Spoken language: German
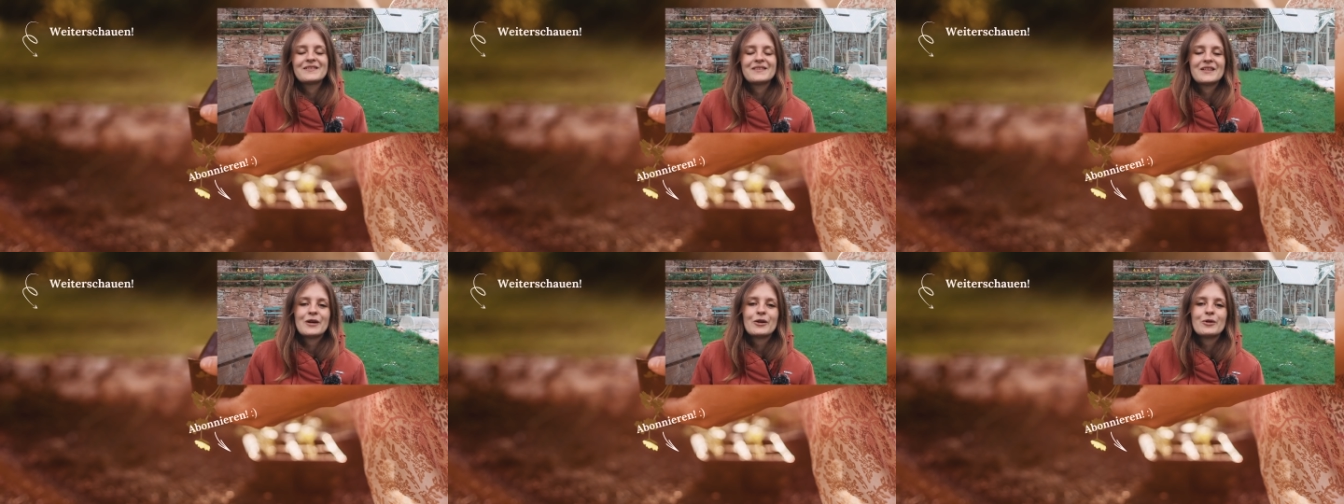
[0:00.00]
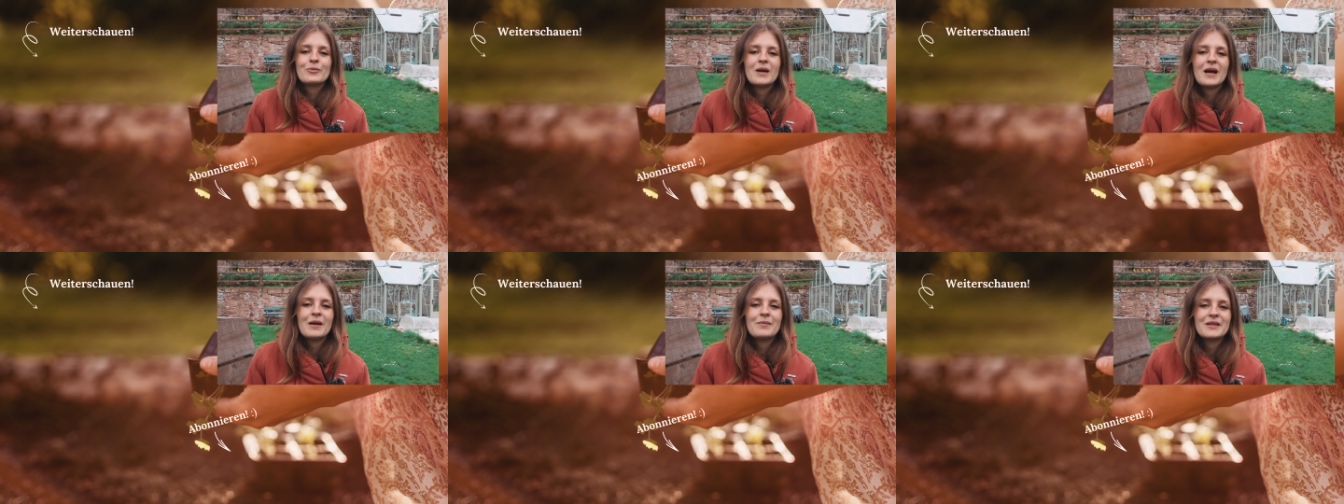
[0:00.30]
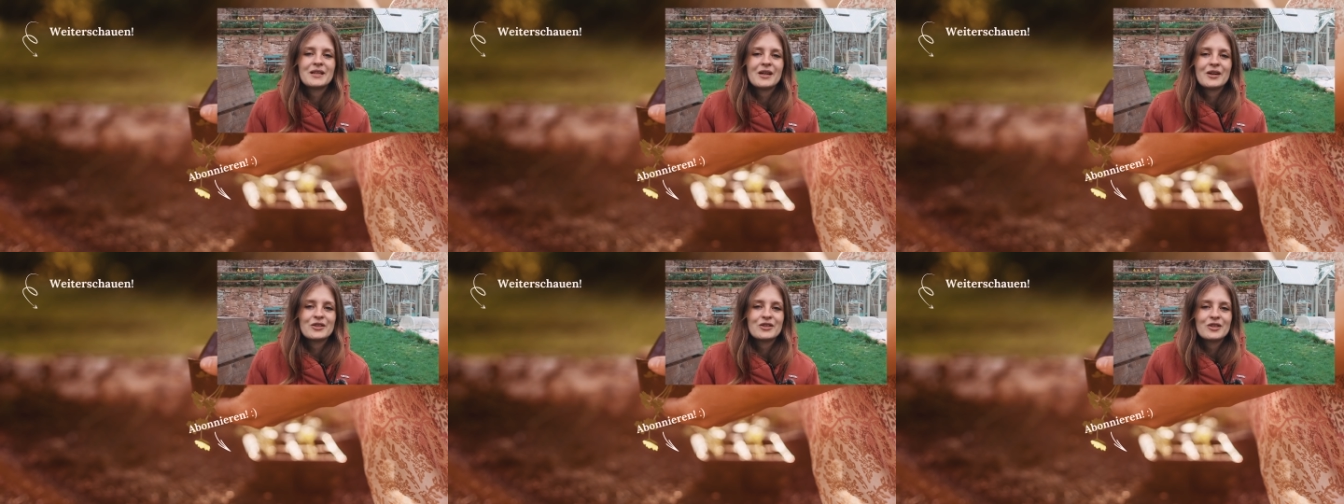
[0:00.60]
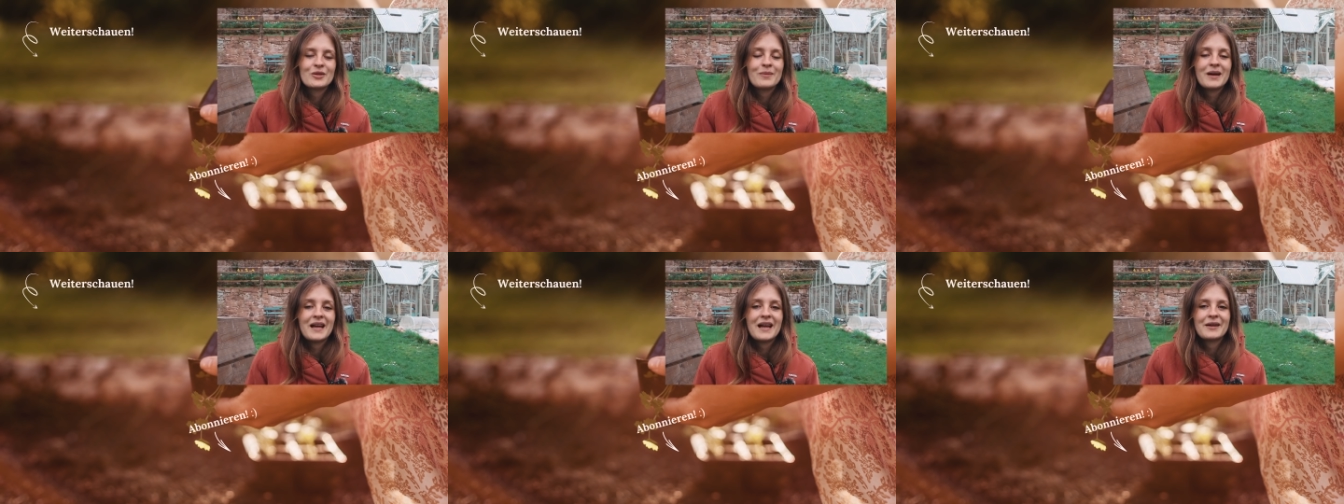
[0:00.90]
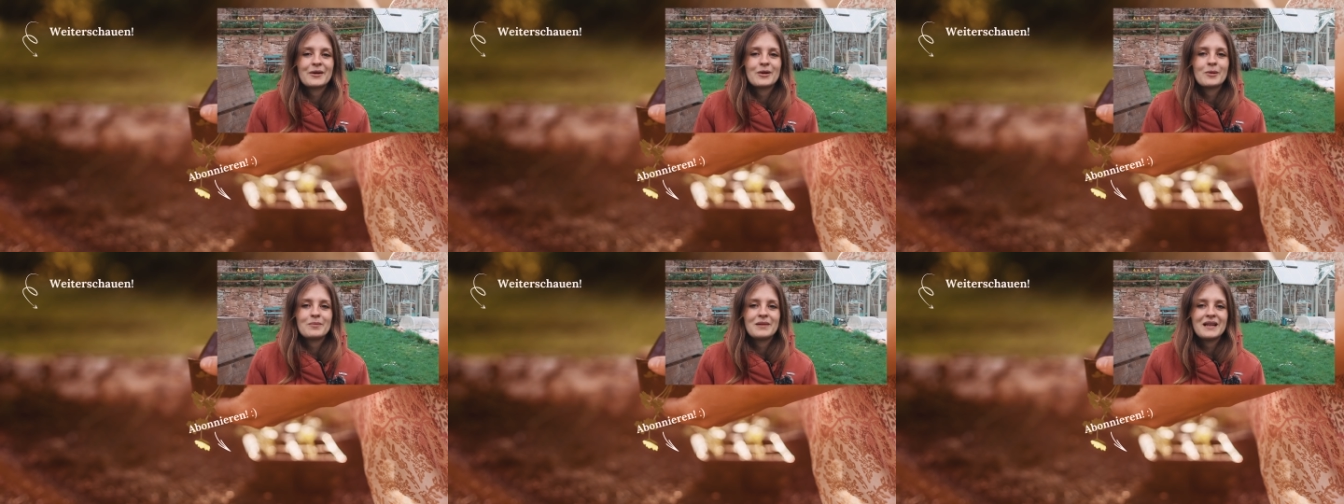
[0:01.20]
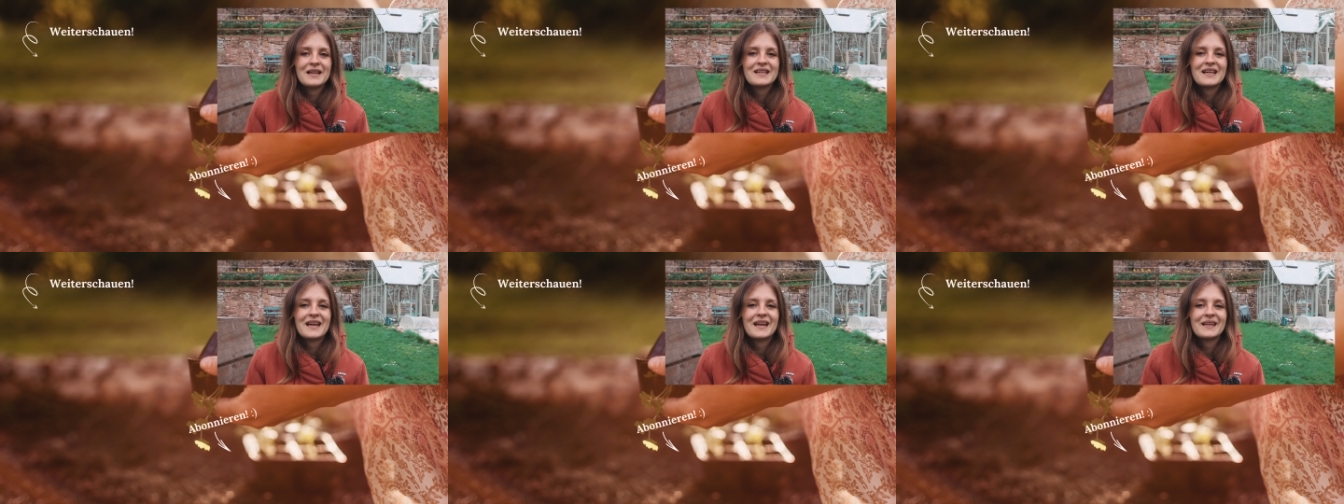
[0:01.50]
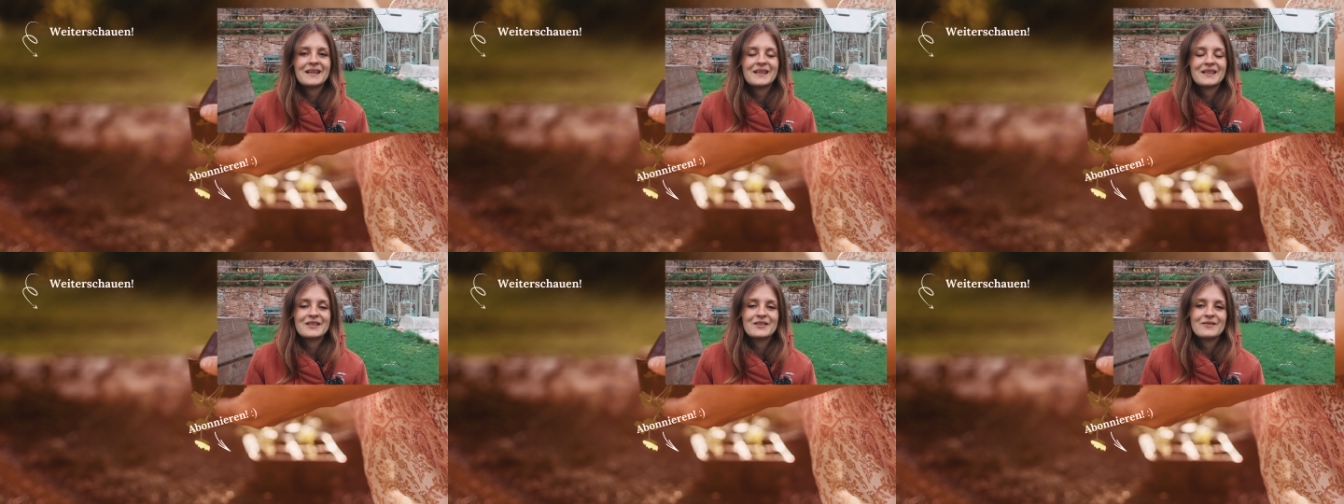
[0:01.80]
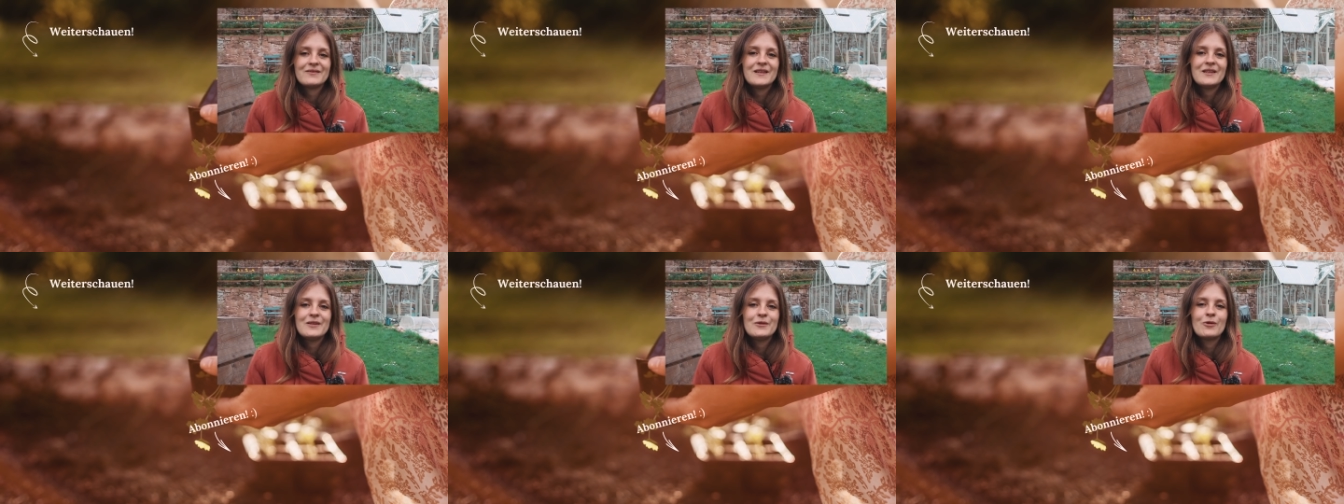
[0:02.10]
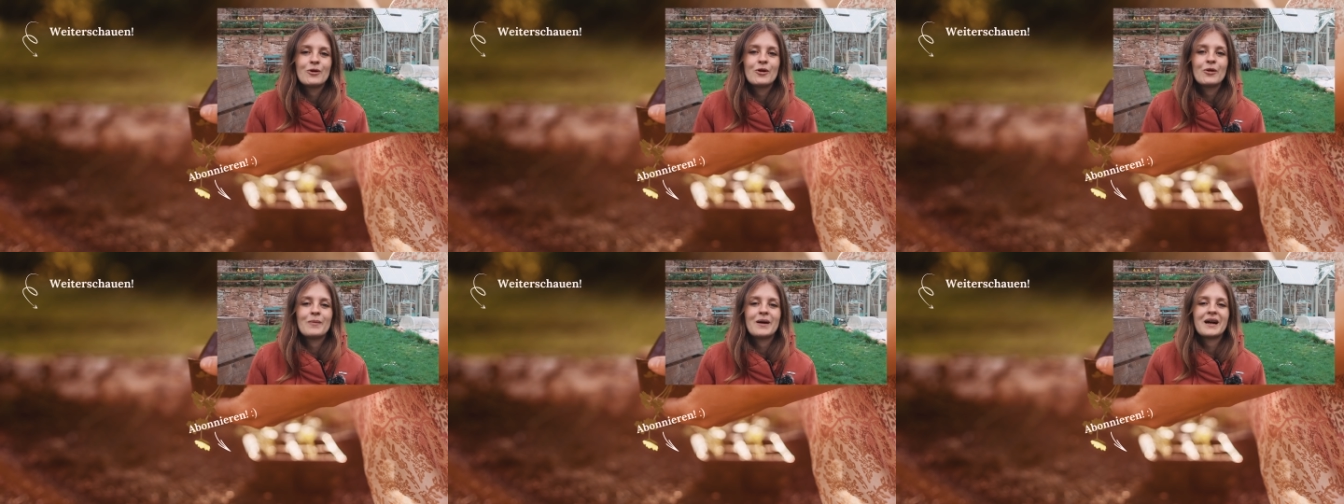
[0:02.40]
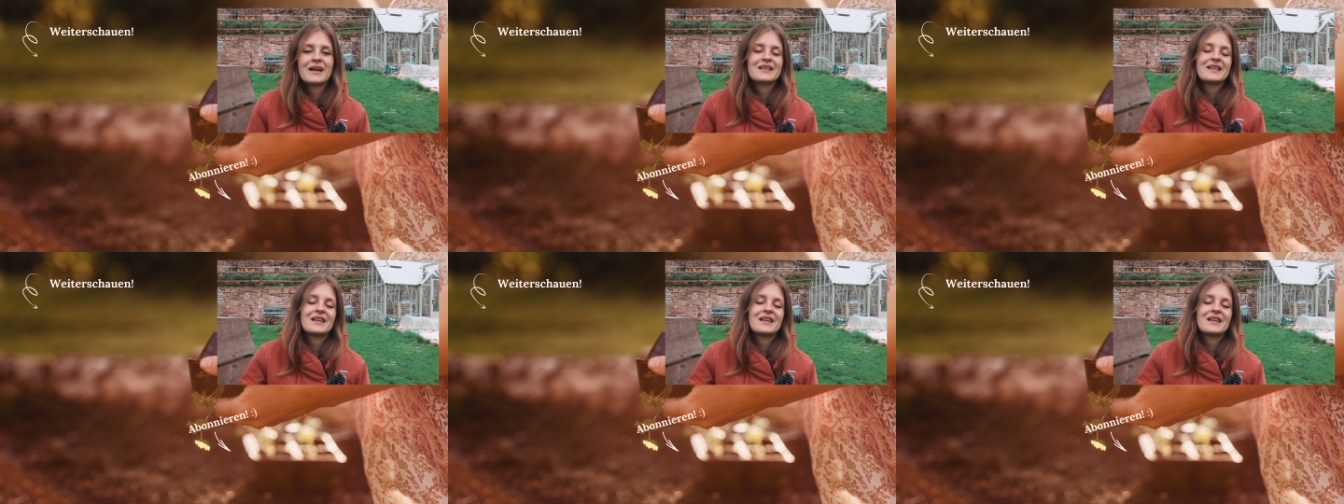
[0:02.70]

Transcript: Und darüber habe ich auch schon mal ein komplett eigenes Video gemacht.